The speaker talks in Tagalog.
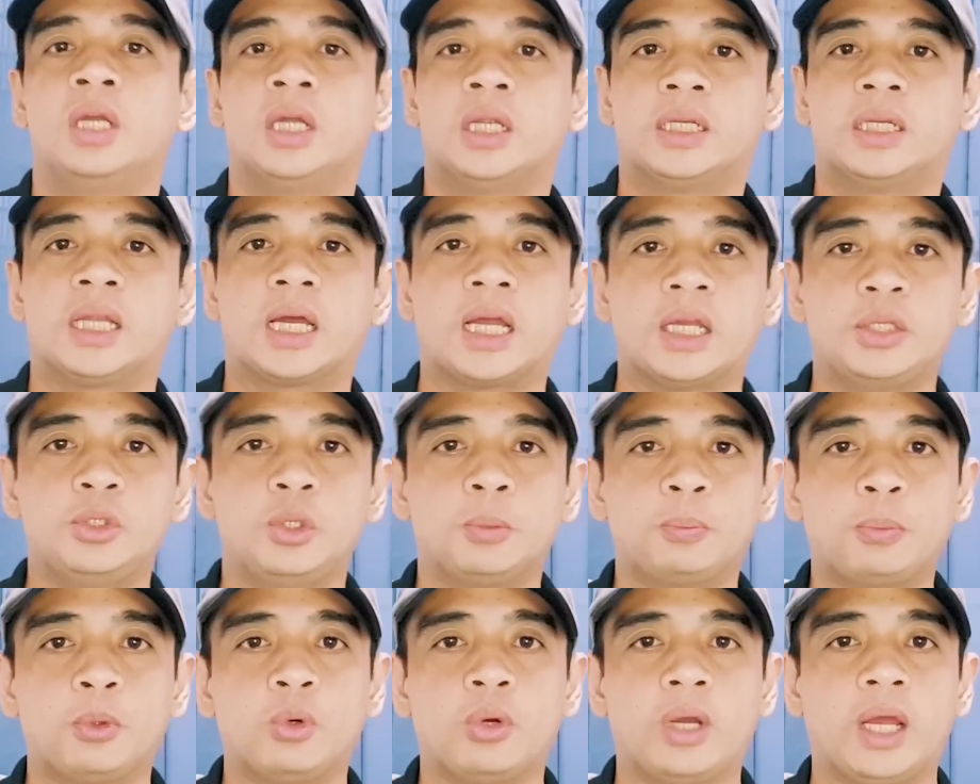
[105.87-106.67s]
na
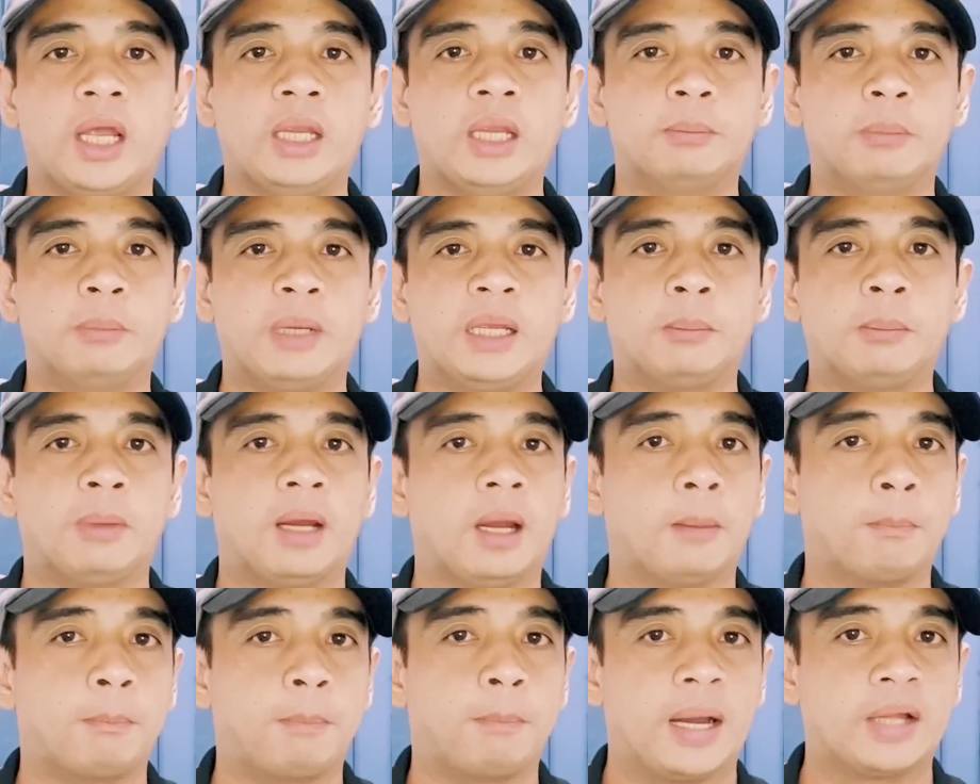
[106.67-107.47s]
kayo po ay may
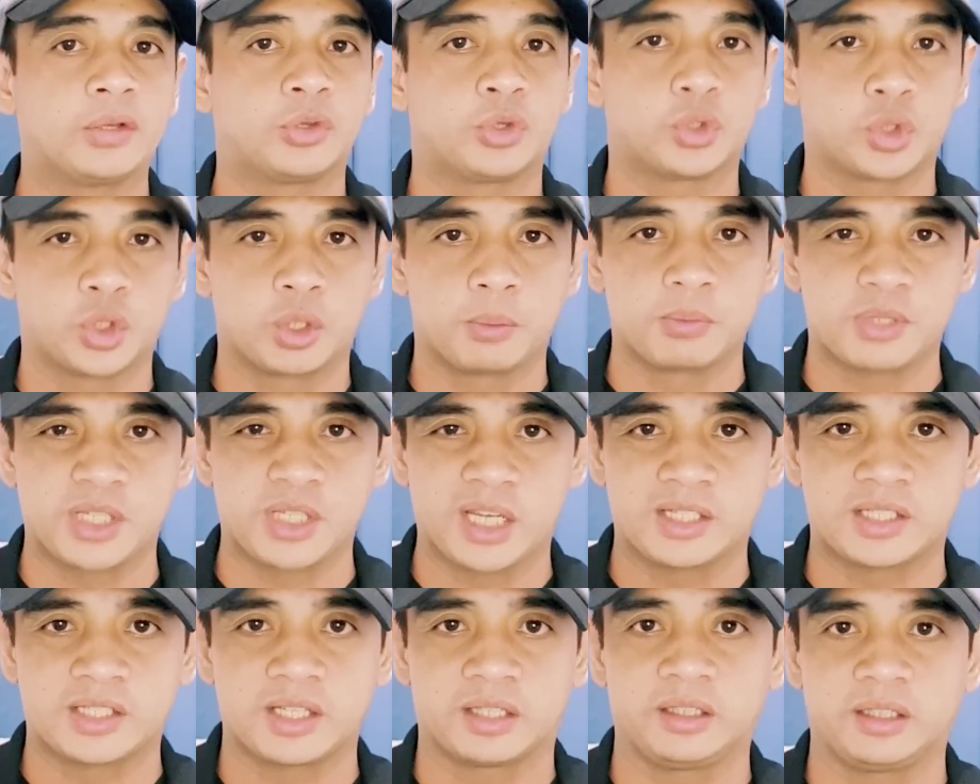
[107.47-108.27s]
mga bad terms
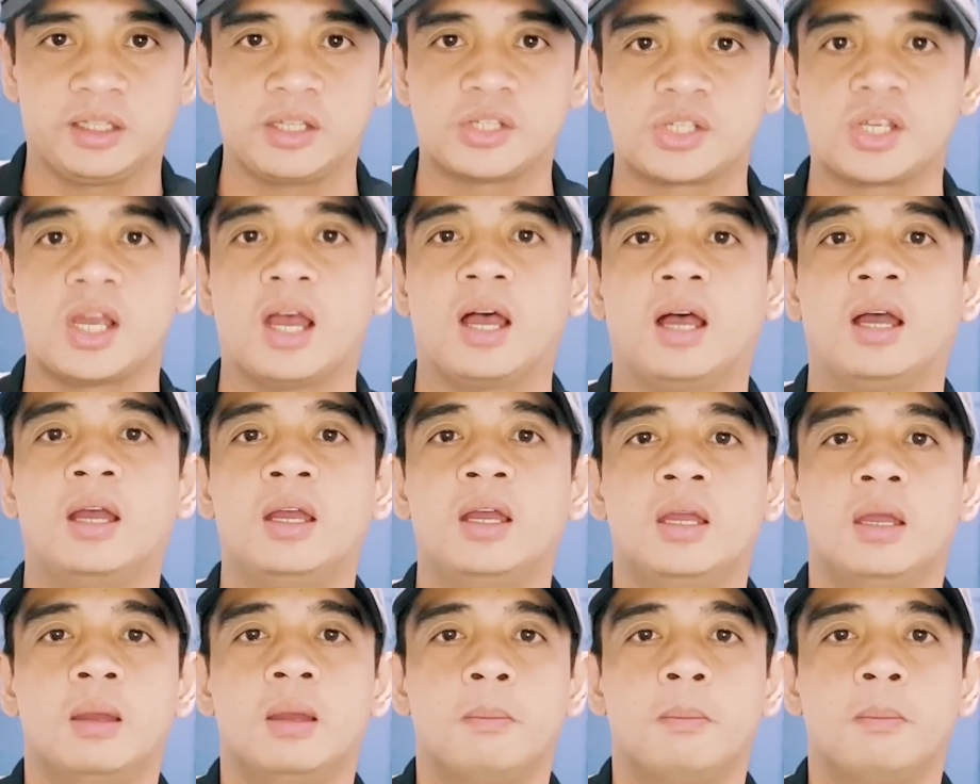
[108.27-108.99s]
sa isa't isa.